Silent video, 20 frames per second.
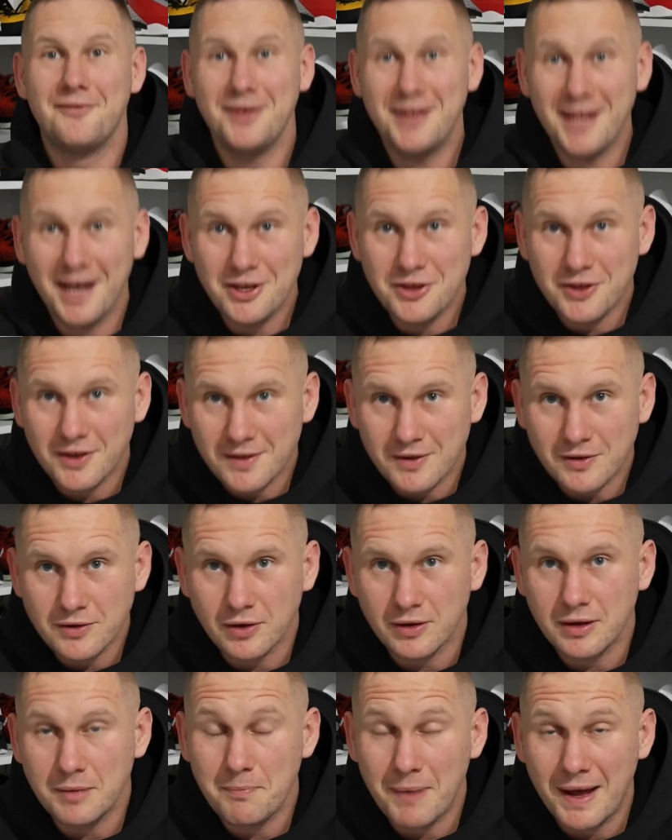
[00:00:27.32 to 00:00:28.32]
Witajcie ze
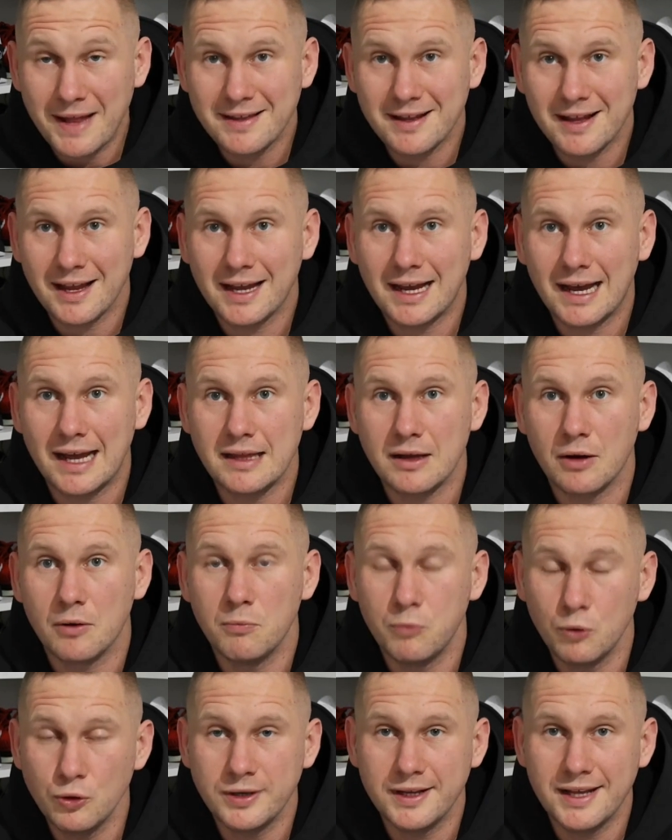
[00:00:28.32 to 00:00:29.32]
strony Patryk,
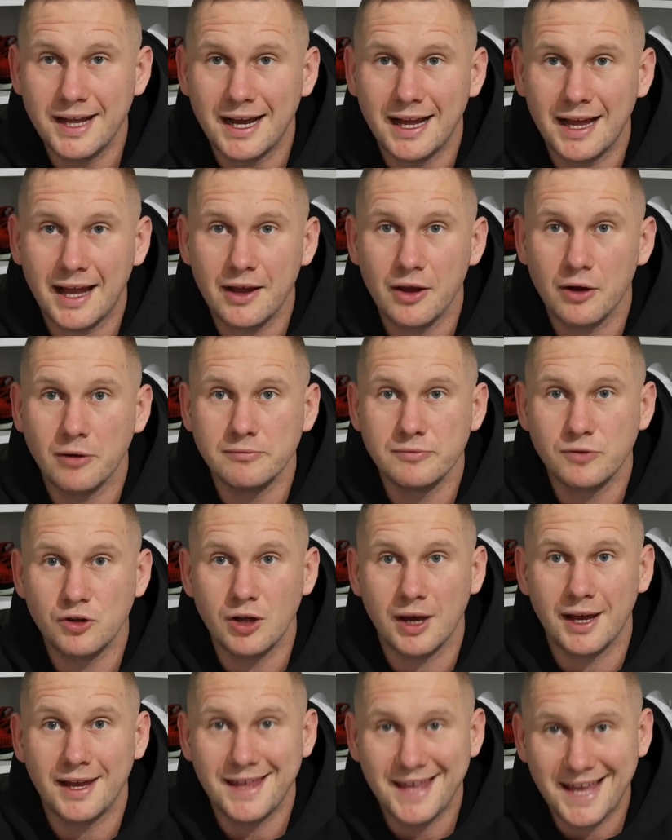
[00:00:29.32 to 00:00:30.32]
kanał Buty Nie Grają.
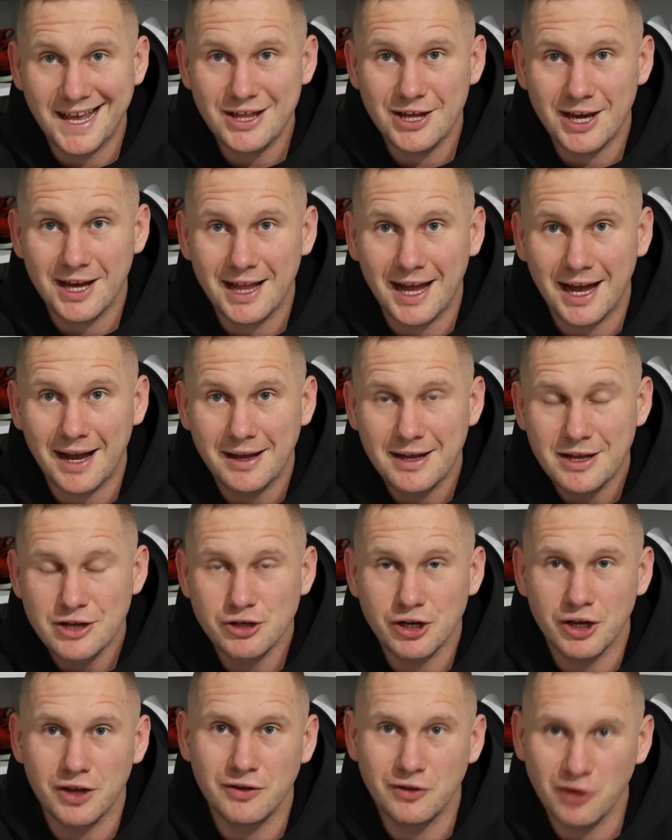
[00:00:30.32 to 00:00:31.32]
Dzisiaj niedziela,
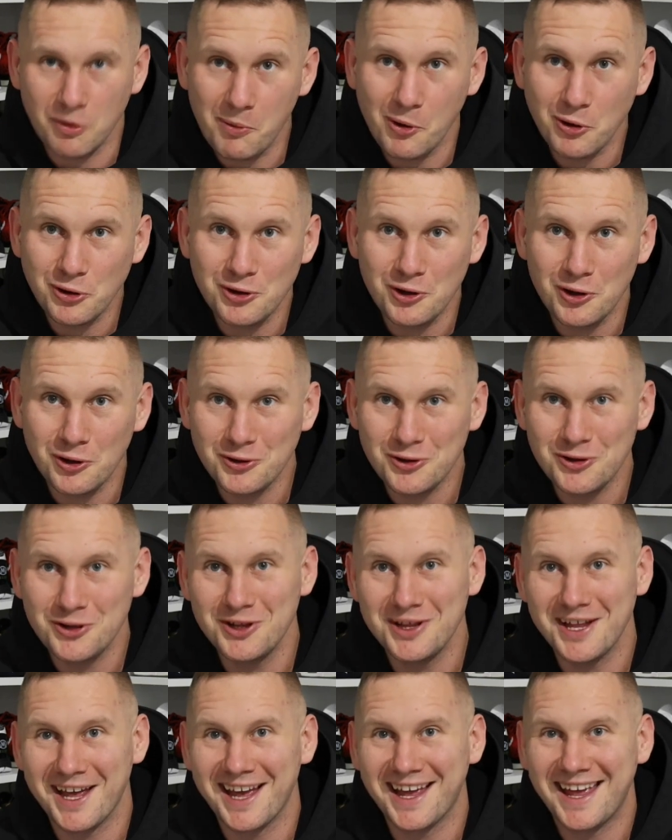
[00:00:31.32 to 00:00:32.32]
czyli sobotni
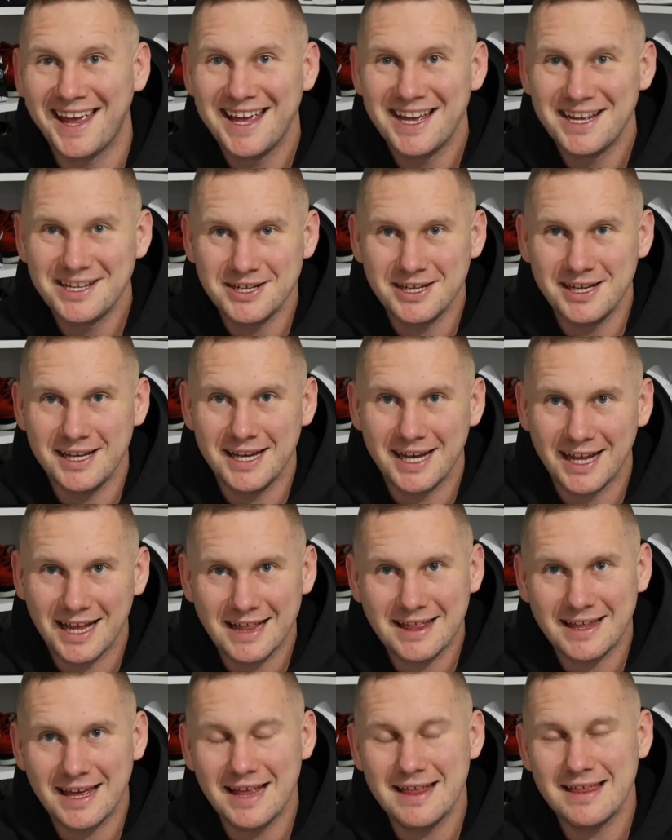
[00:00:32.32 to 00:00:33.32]
odcinek, czyli
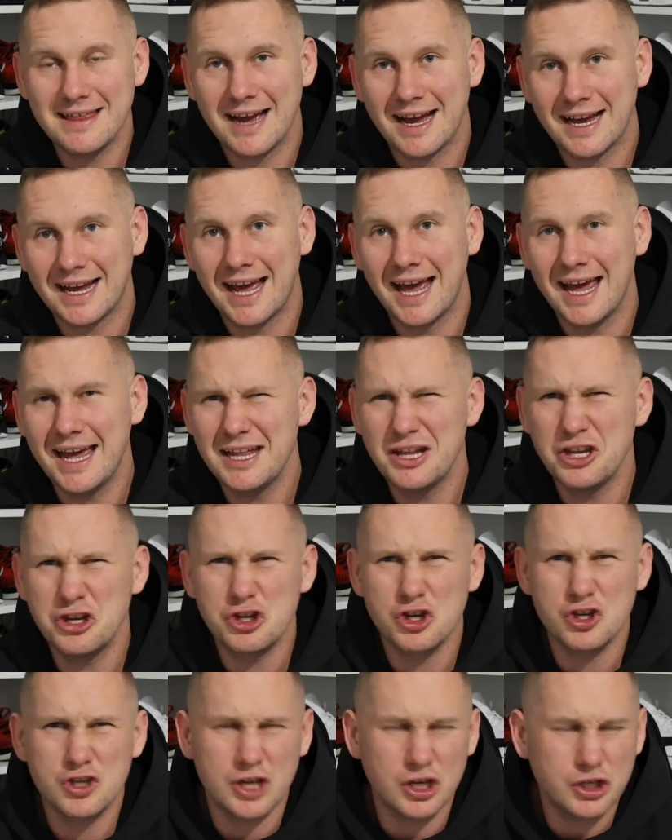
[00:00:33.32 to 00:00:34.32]
recenzja
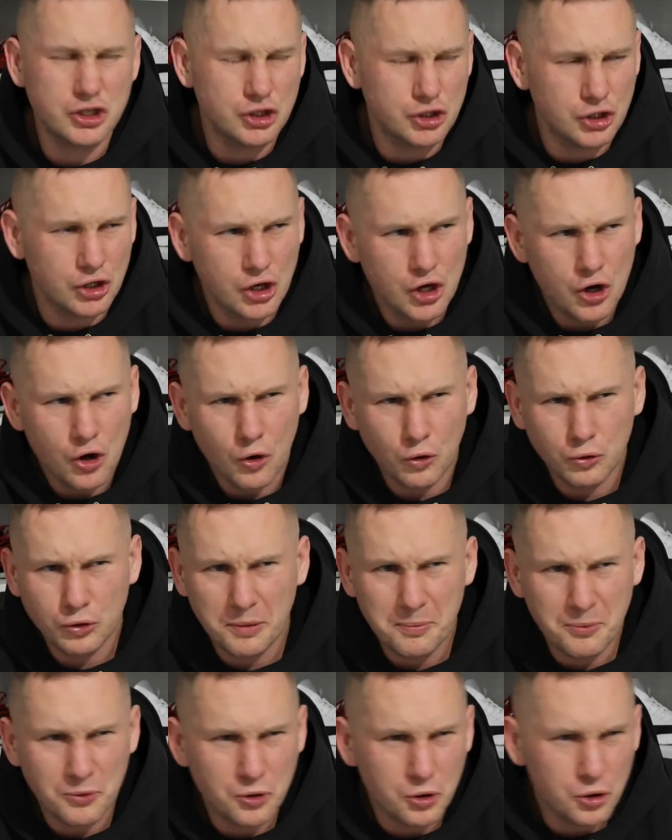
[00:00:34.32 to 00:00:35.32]
KD16, o
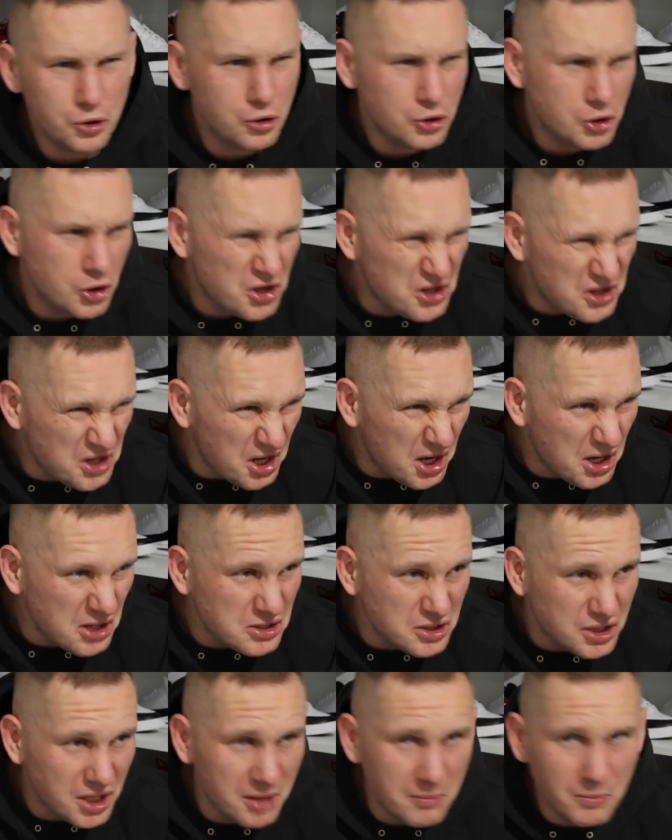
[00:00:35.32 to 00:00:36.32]
której prosiliście
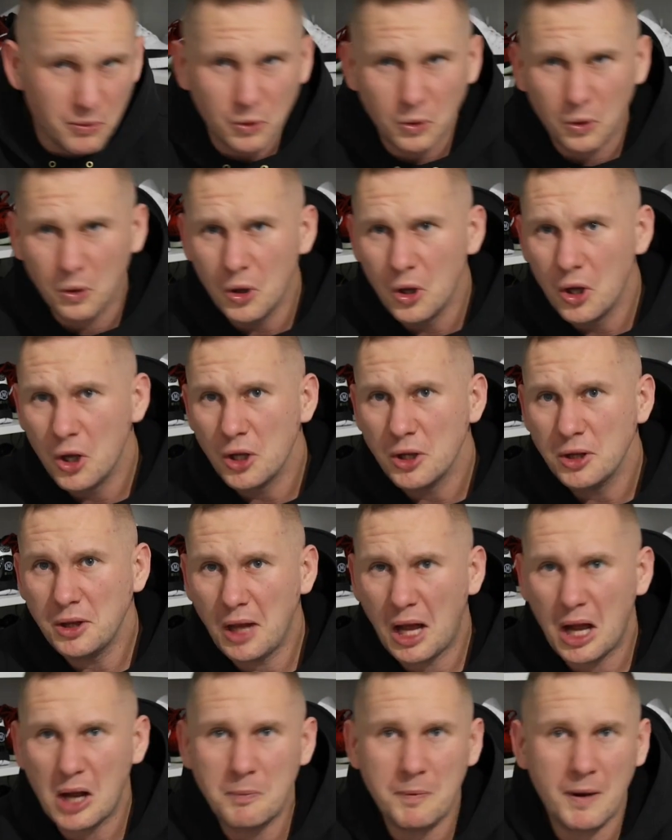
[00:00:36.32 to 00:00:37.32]
strasznie, bo
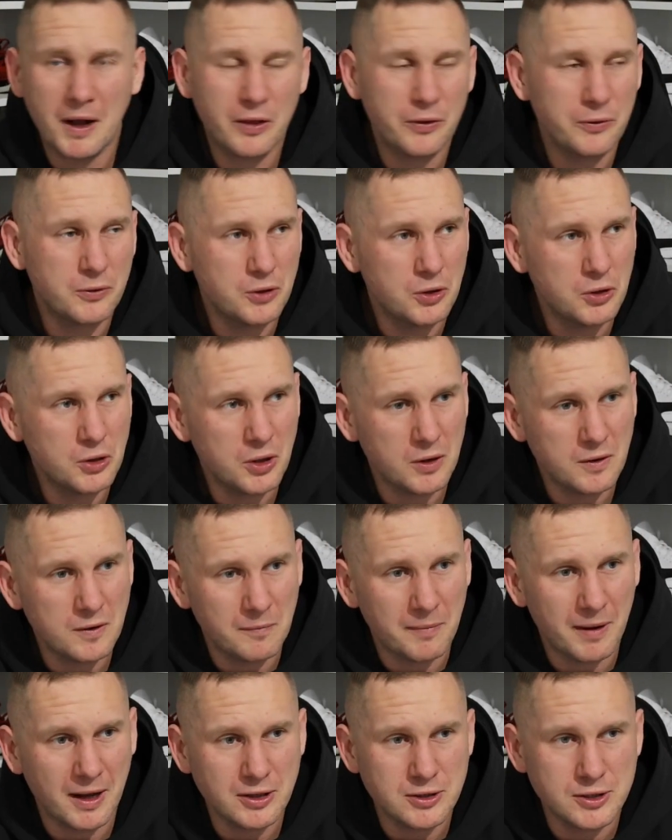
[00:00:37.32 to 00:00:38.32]
tak bardzo chcieliście je
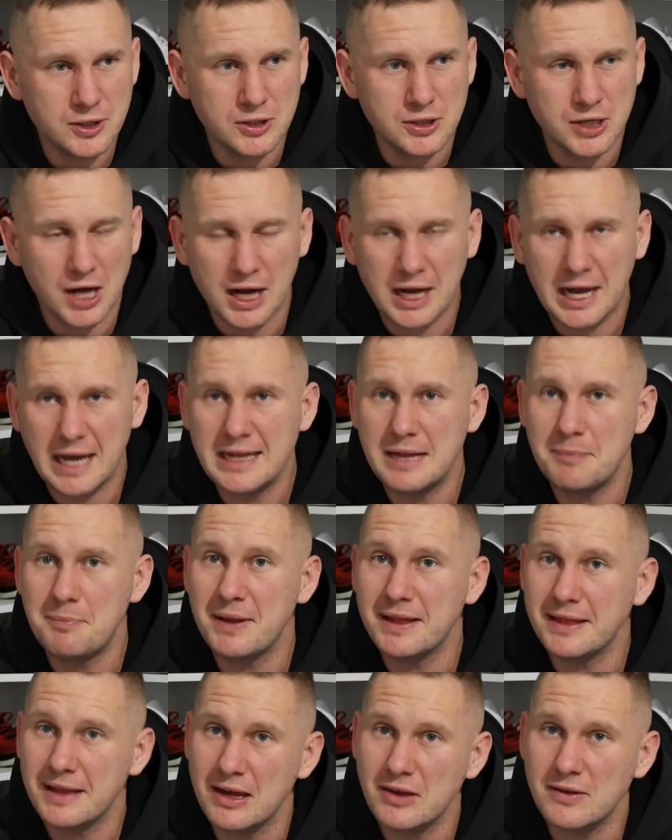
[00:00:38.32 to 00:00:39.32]
zobaczyć, a
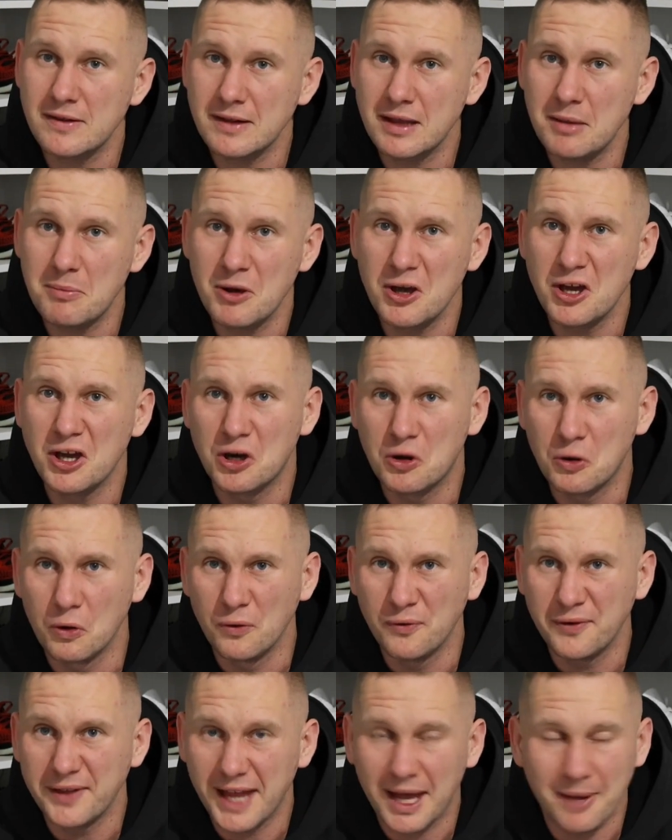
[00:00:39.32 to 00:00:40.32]
KD15 były
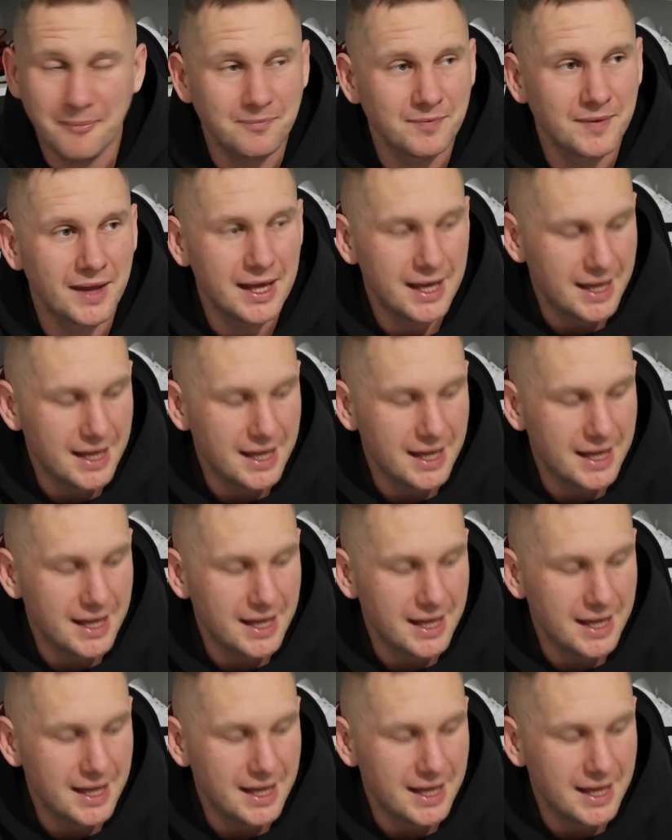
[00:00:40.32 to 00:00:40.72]
gównem.